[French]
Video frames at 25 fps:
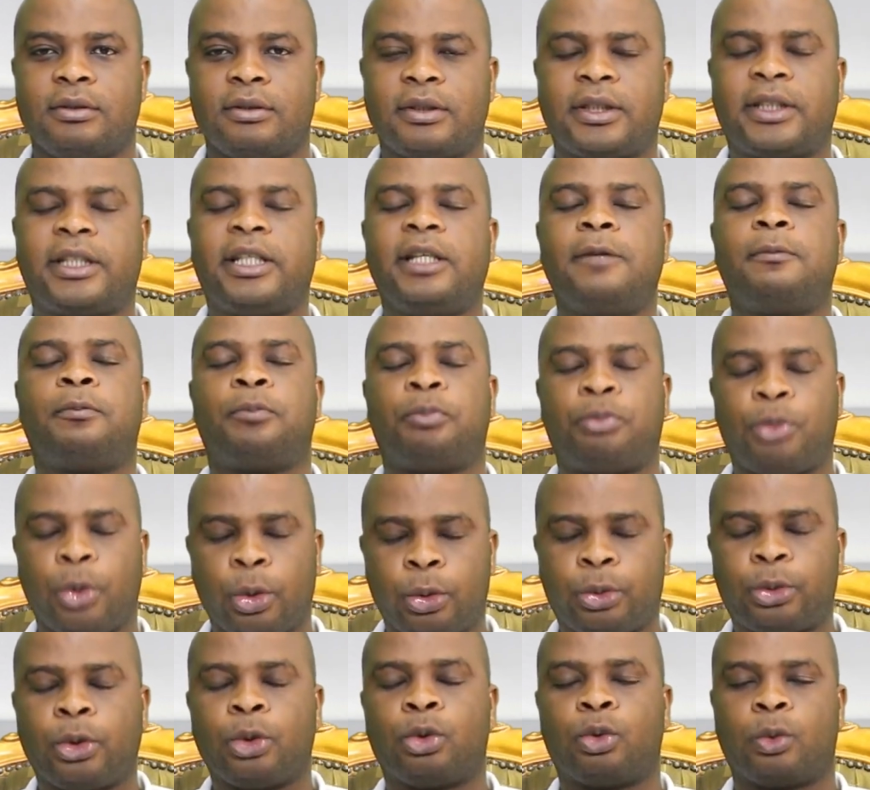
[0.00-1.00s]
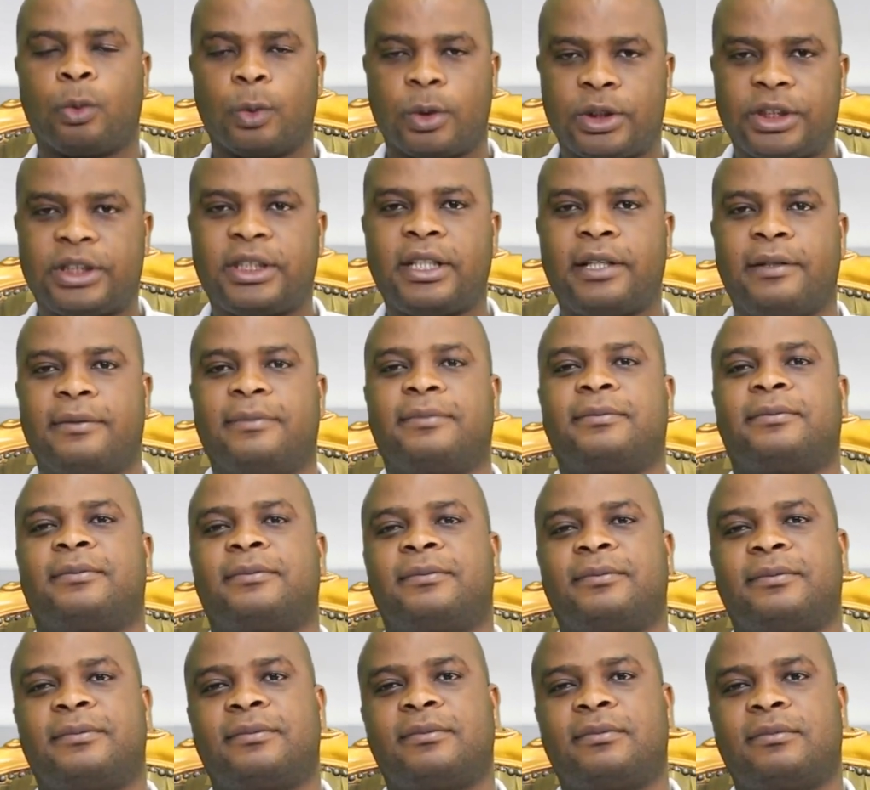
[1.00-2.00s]
qui peut te toucher
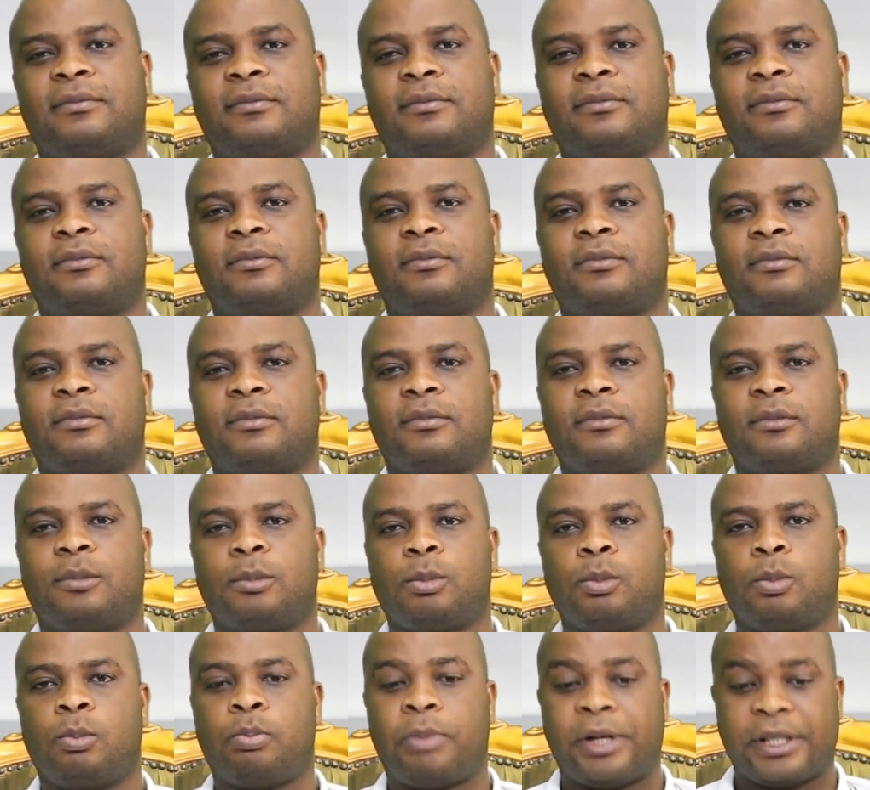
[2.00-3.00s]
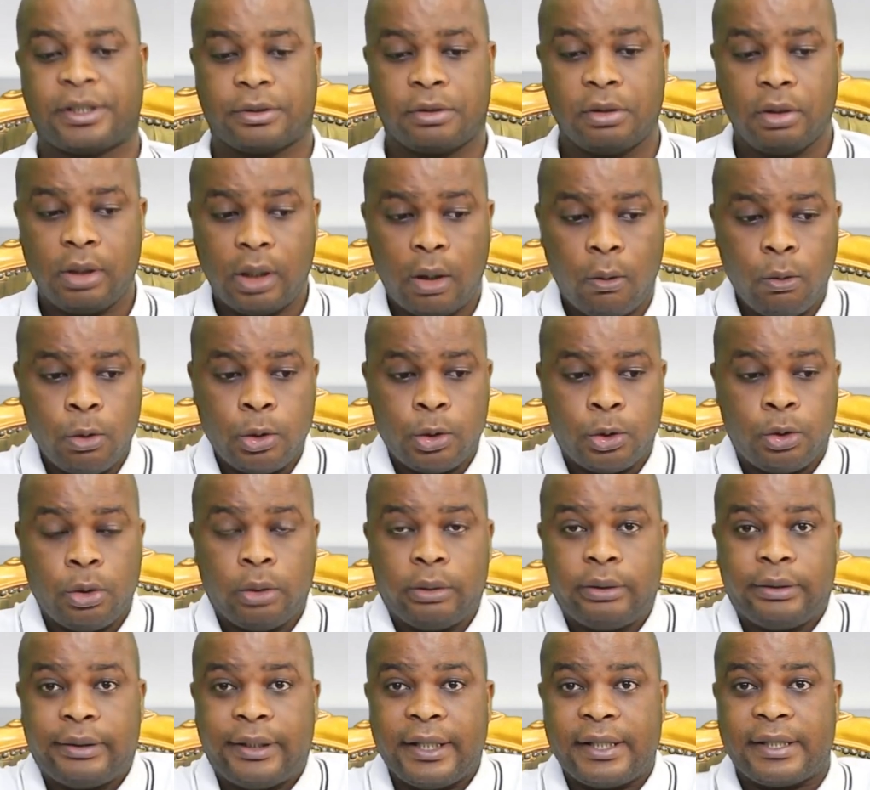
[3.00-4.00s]
Parce que là où
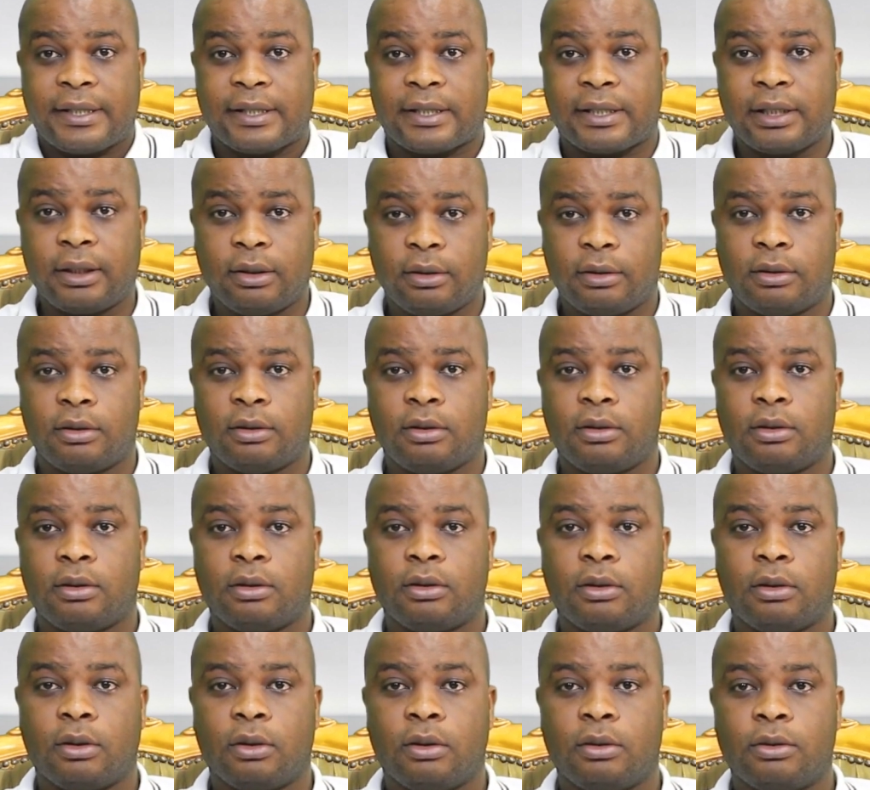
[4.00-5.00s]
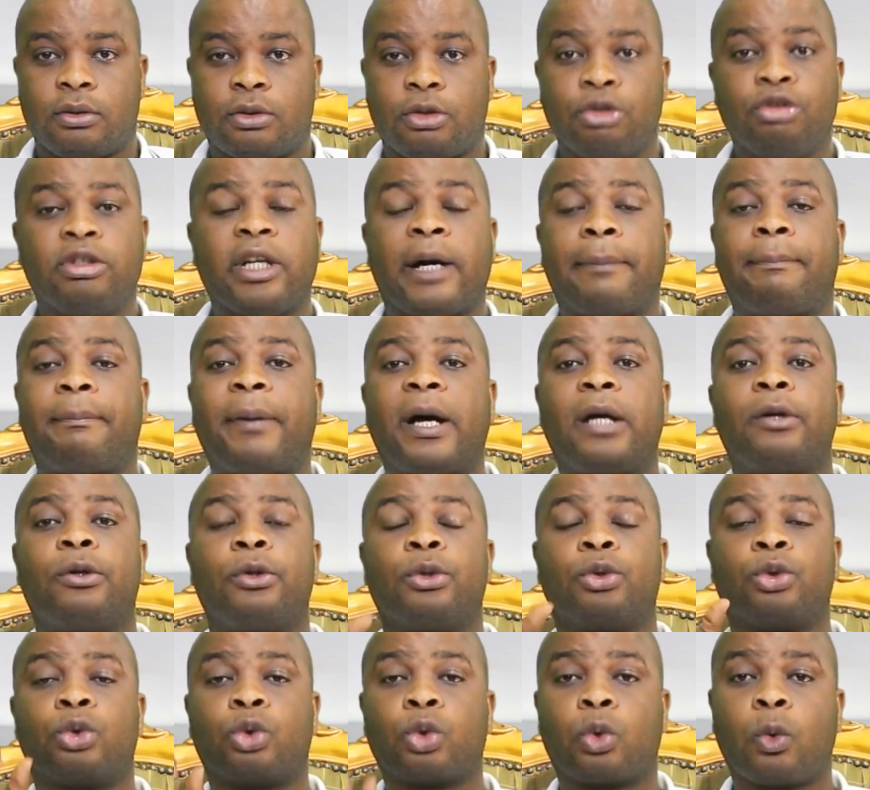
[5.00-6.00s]
Dieu descend, tu n'as pas le
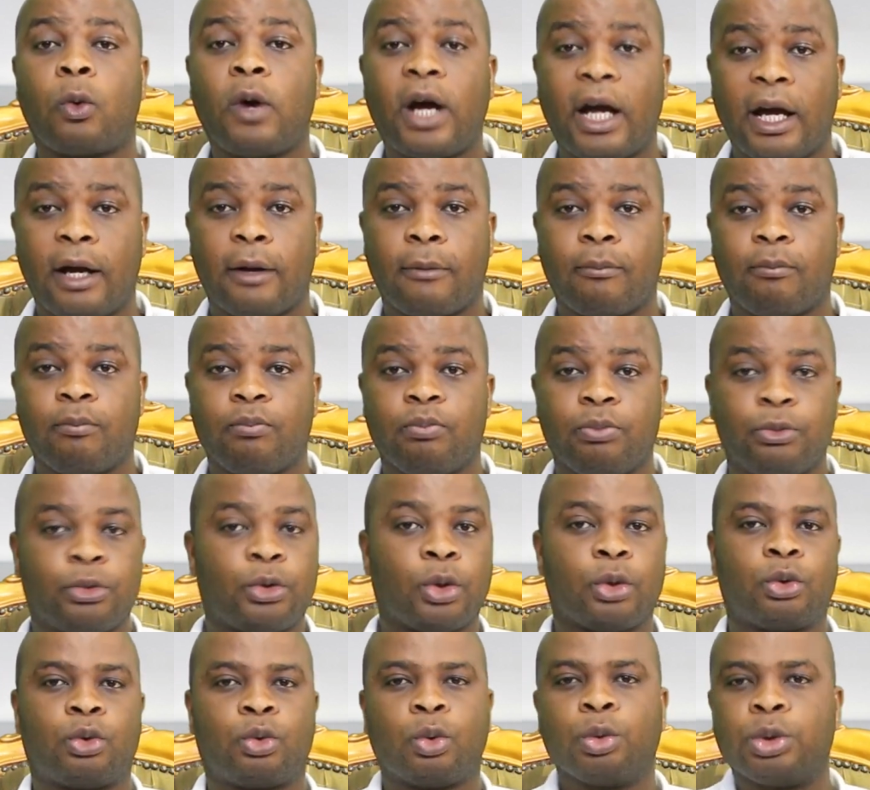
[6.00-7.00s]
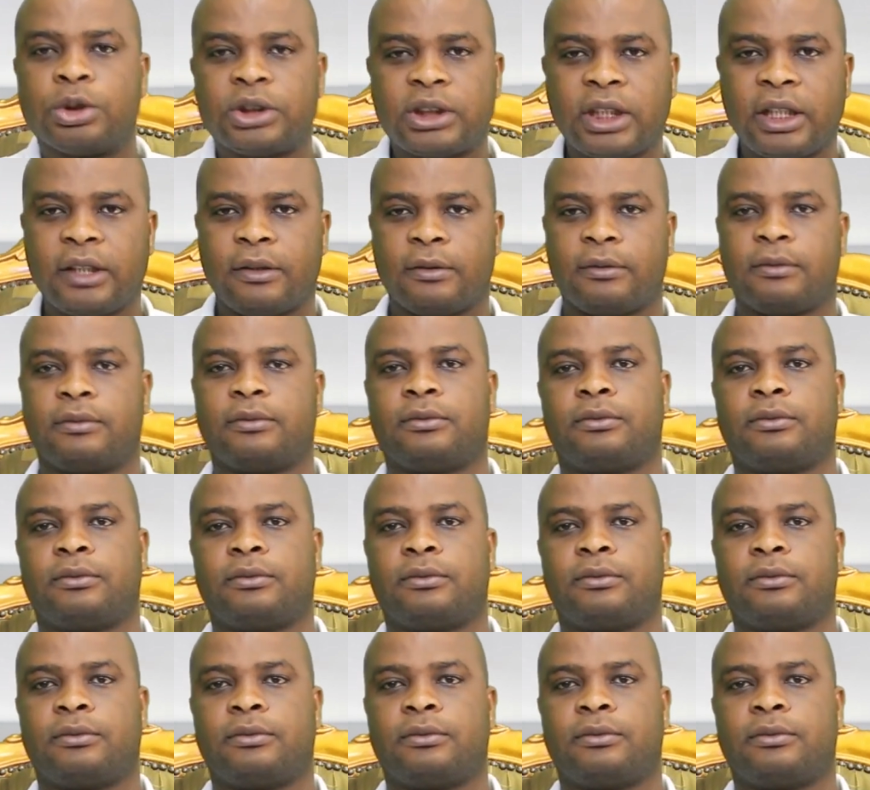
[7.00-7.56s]
droit de toucher.